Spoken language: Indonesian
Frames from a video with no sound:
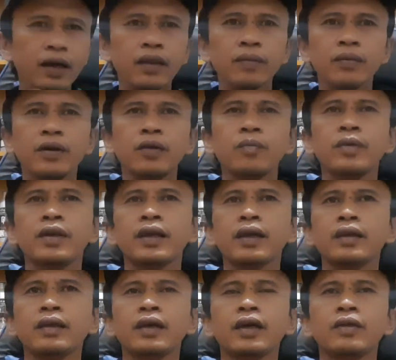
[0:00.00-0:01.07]
yang lebih
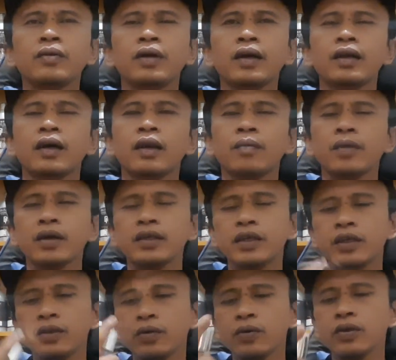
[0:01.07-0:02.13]
dominan yaitu ada aroma
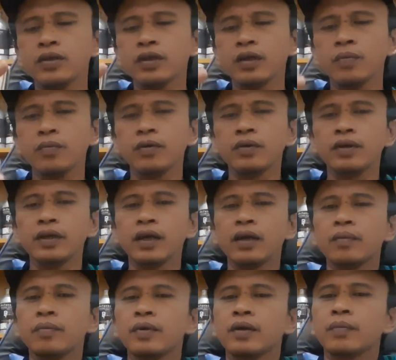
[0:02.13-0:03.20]
citrus
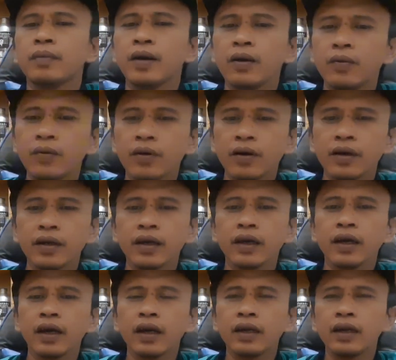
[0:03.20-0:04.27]
kemudian berbaur
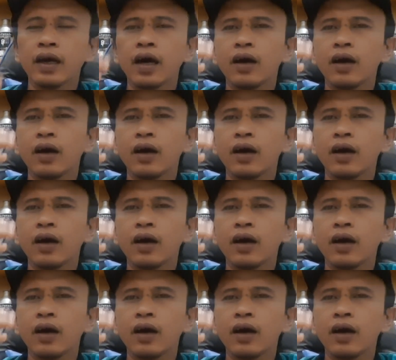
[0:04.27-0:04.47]
dengan